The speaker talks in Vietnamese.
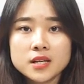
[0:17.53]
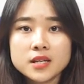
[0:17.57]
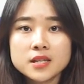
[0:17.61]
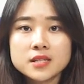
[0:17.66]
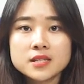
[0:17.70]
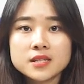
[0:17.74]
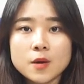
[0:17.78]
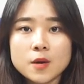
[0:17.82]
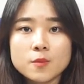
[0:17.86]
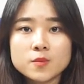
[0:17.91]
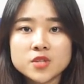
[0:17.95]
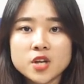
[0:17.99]

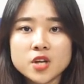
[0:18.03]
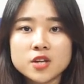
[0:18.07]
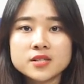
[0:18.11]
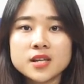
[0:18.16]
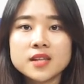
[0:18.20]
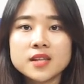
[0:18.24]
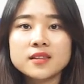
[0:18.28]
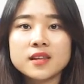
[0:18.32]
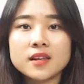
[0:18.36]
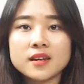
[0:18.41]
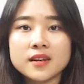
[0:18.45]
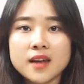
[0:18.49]
song do
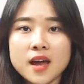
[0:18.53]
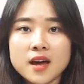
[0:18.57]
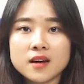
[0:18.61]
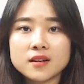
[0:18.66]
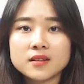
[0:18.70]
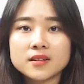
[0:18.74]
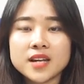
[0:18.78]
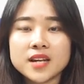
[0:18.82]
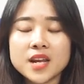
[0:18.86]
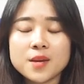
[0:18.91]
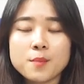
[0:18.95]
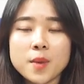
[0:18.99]
diễn tiến nặng
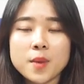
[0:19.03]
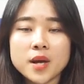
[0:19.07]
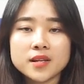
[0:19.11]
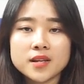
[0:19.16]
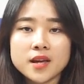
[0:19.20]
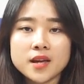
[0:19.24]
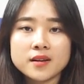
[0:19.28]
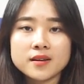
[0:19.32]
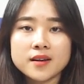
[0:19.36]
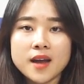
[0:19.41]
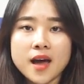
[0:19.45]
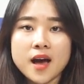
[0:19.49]
nên bệnh
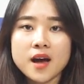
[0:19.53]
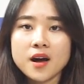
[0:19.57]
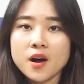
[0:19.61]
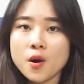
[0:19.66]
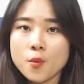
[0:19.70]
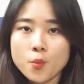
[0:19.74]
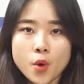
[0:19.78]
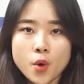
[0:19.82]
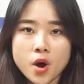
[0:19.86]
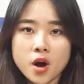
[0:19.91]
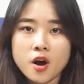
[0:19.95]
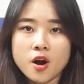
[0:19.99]
nhân đã
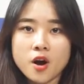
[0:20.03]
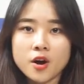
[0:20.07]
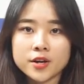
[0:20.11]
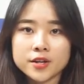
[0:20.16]
không qua khỏi.